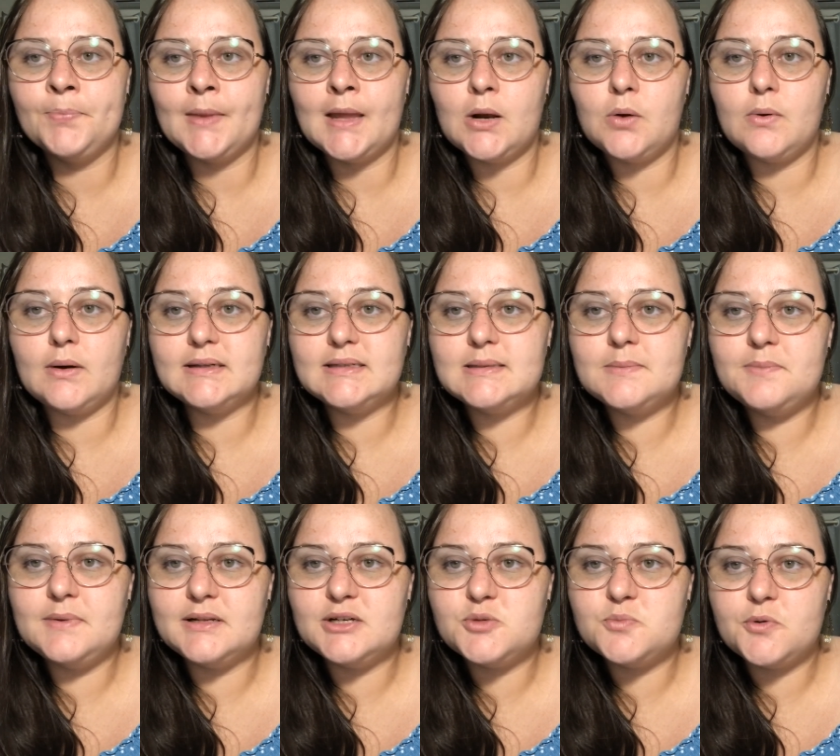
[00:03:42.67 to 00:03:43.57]
com a
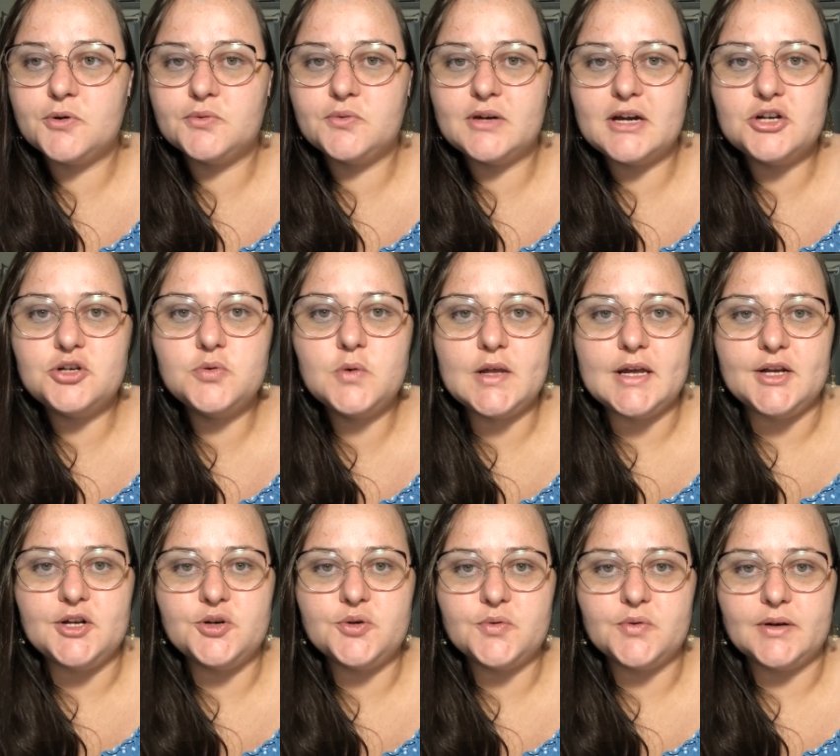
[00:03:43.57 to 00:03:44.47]
disciplina de português
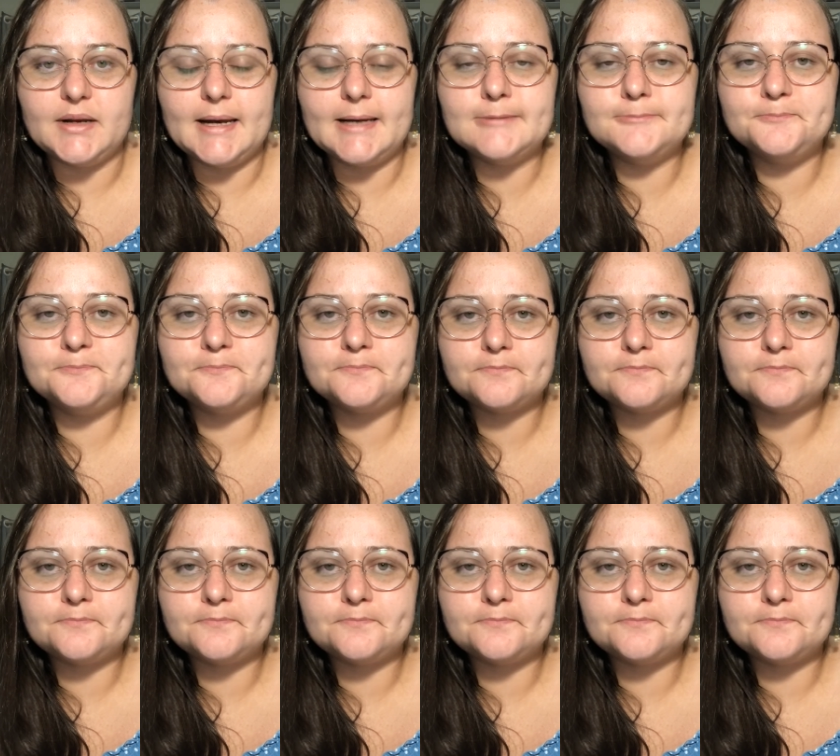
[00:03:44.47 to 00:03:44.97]
jurídico, né?